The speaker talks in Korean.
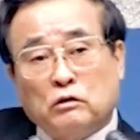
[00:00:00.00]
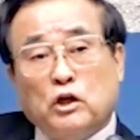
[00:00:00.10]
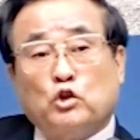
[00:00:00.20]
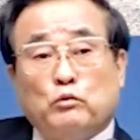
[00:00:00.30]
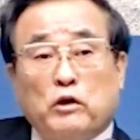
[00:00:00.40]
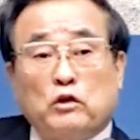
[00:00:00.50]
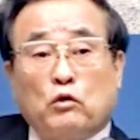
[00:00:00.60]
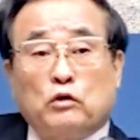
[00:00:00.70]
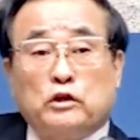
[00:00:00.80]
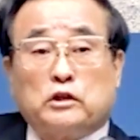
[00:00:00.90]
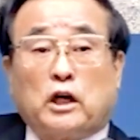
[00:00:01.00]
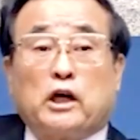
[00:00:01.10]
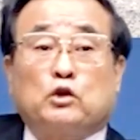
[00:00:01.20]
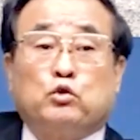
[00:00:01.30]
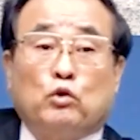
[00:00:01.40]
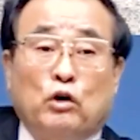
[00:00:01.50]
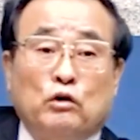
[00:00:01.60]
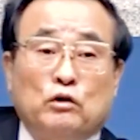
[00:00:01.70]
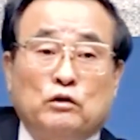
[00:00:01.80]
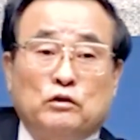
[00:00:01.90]
그 예수 만나고 이제 자기가
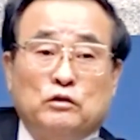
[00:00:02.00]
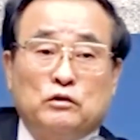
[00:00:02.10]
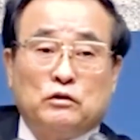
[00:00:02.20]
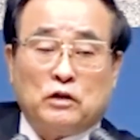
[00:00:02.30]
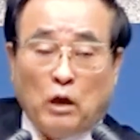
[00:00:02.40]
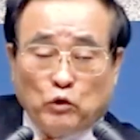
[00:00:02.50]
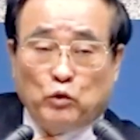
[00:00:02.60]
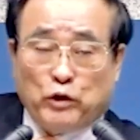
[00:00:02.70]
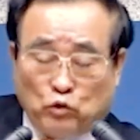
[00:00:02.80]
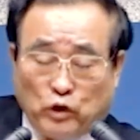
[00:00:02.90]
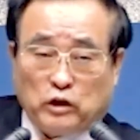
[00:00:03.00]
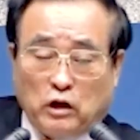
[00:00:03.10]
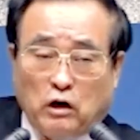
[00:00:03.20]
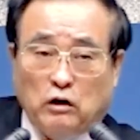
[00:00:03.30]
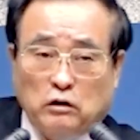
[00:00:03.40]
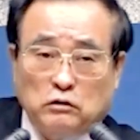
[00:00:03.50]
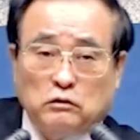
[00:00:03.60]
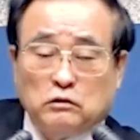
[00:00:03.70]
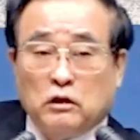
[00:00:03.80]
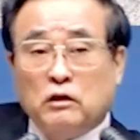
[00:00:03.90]
죽어. 남을 위해 죽겠다.
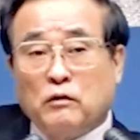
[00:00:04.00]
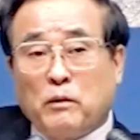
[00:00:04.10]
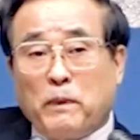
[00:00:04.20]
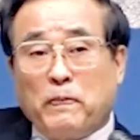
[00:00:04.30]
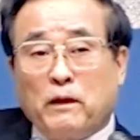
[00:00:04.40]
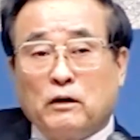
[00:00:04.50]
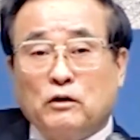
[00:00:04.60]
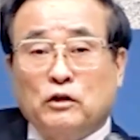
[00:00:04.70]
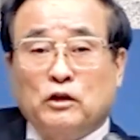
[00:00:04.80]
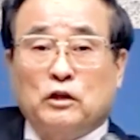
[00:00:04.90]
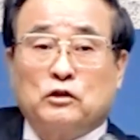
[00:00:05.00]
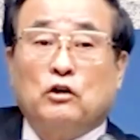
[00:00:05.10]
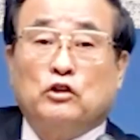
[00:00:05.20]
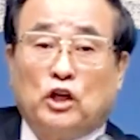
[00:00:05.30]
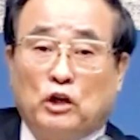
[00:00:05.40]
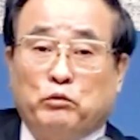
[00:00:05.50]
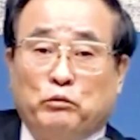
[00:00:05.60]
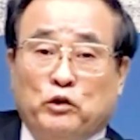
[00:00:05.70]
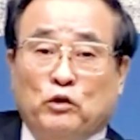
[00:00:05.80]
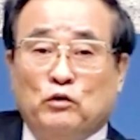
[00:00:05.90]
예? 그게 성령의
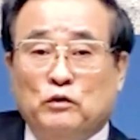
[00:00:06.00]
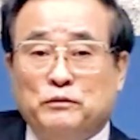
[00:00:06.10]
법이요.